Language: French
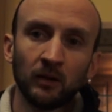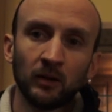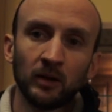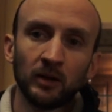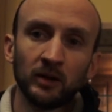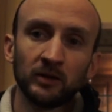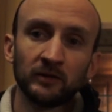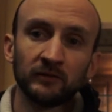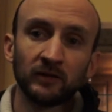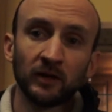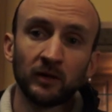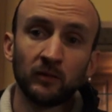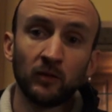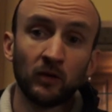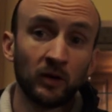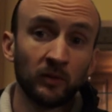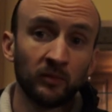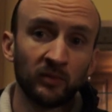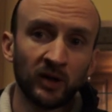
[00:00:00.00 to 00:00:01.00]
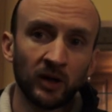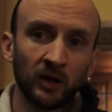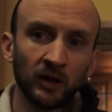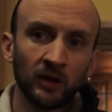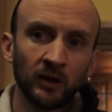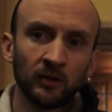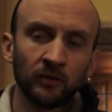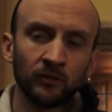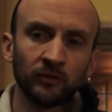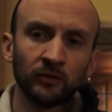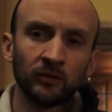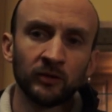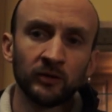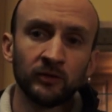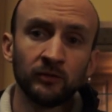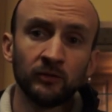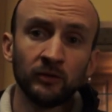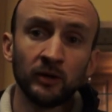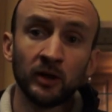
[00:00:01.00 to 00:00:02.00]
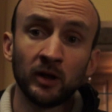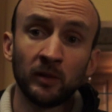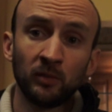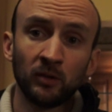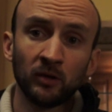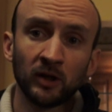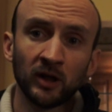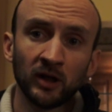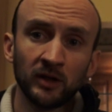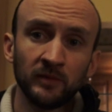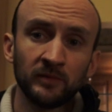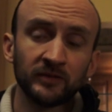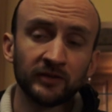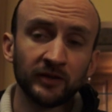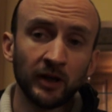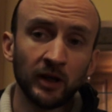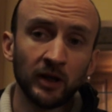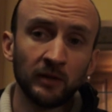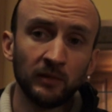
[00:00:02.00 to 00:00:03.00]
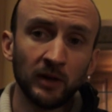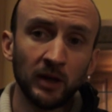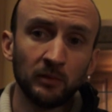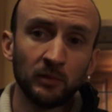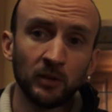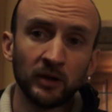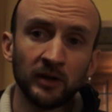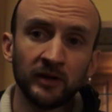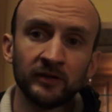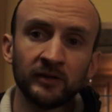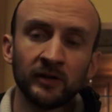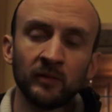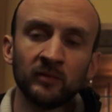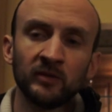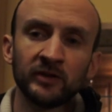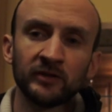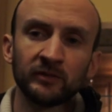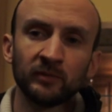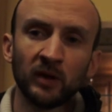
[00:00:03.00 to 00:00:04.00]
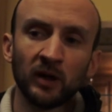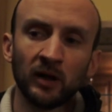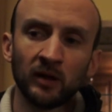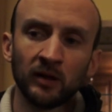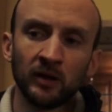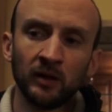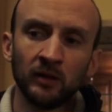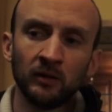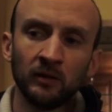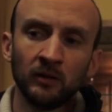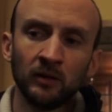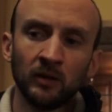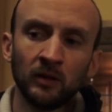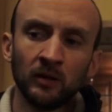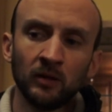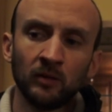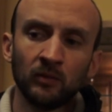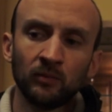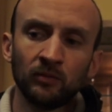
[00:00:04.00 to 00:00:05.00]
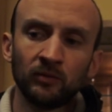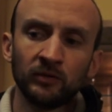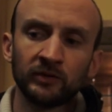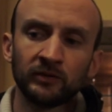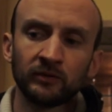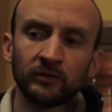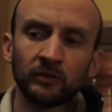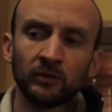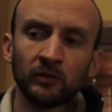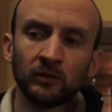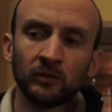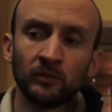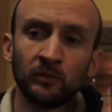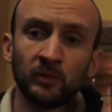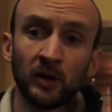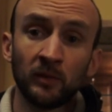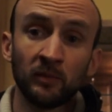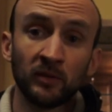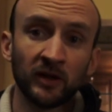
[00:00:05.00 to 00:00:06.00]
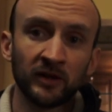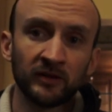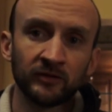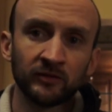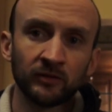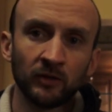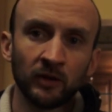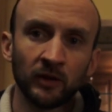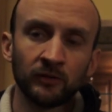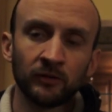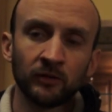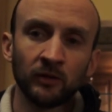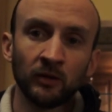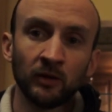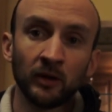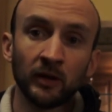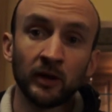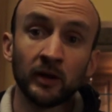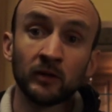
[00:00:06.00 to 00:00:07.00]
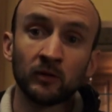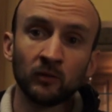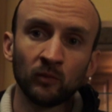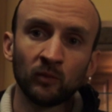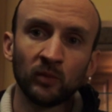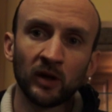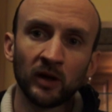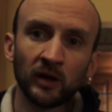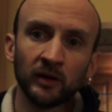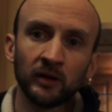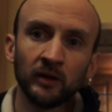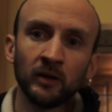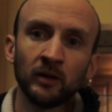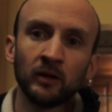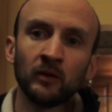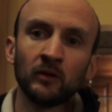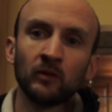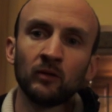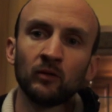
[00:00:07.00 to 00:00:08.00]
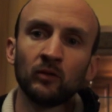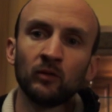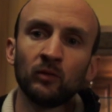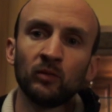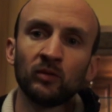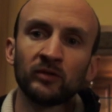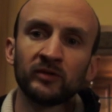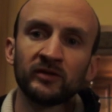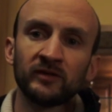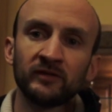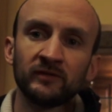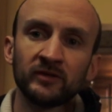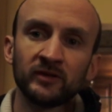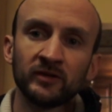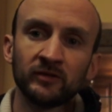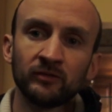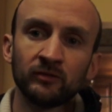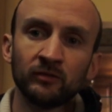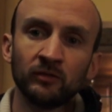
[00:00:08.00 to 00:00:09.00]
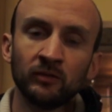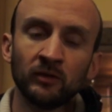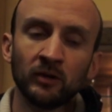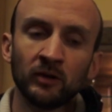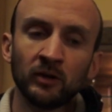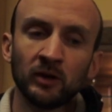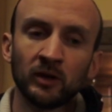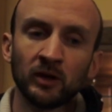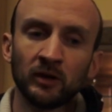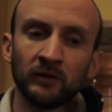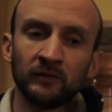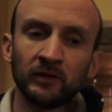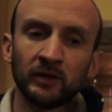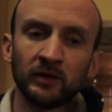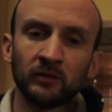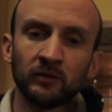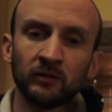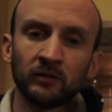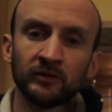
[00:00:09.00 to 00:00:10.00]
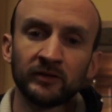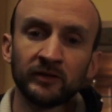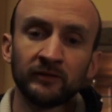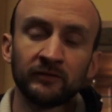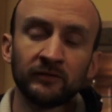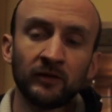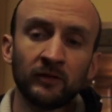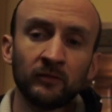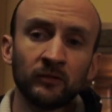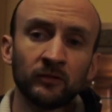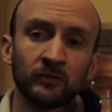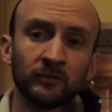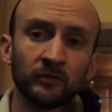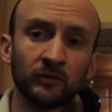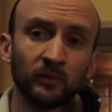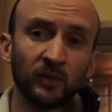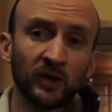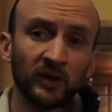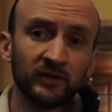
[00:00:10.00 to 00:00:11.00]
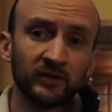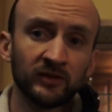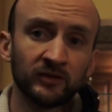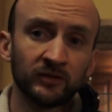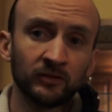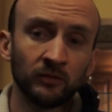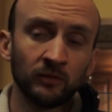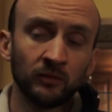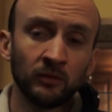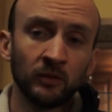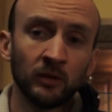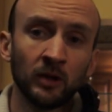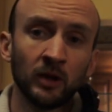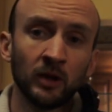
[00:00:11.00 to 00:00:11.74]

Il y a vraiment un parallèle entre les deux et l'Apocalypse elle-même établit ce parallèle puisque le pape restaurateur est comparé au pontife Jésus avec euh, cette fameuse prédiction